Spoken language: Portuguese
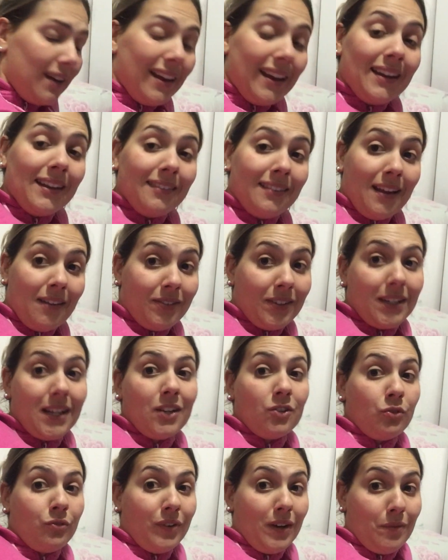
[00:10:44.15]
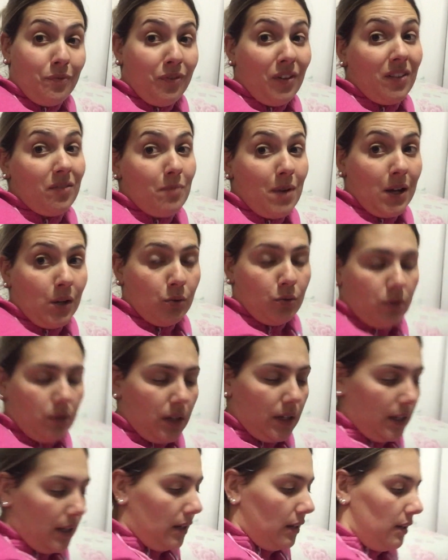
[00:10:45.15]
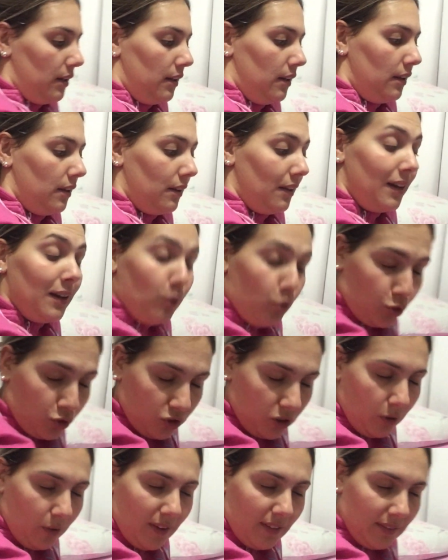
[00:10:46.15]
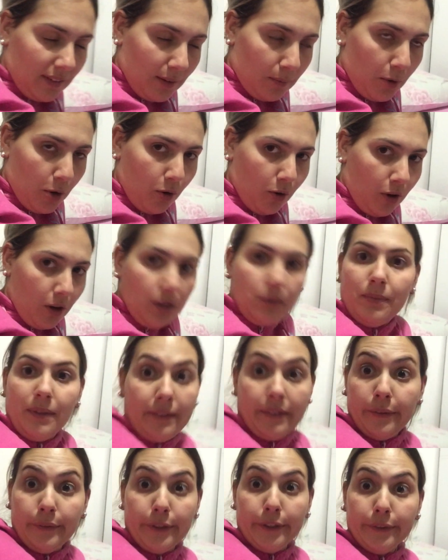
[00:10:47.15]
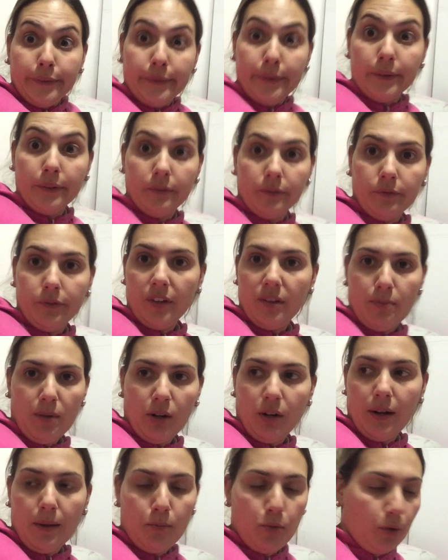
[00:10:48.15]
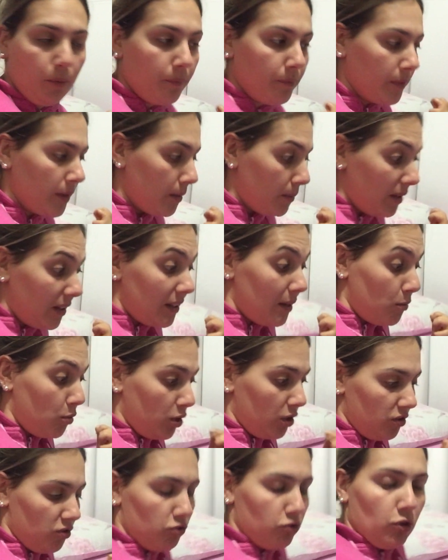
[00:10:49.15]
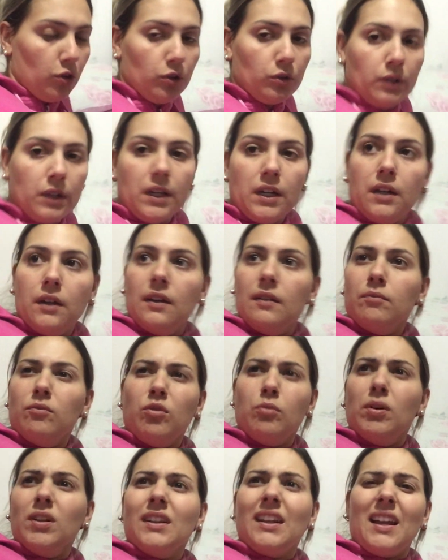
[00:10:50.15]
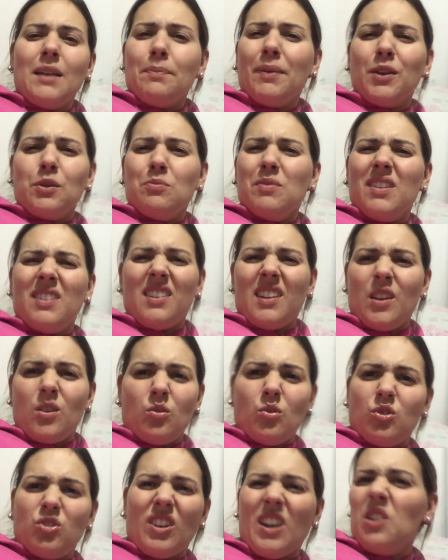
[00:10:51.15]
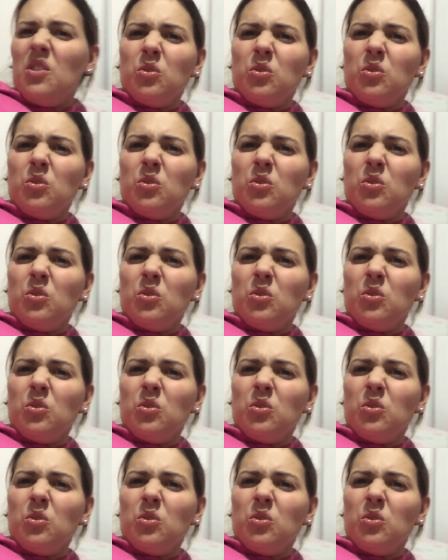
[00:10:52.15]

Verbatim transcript: Ele, na verdade, o Felipe fez barulho. Aí ele, ele cochilou assim no meu colo, mas acordou. Fez barulho, acabou. Aí tá morrendo de sono. Vou botar ele pra dormir cedo hoje.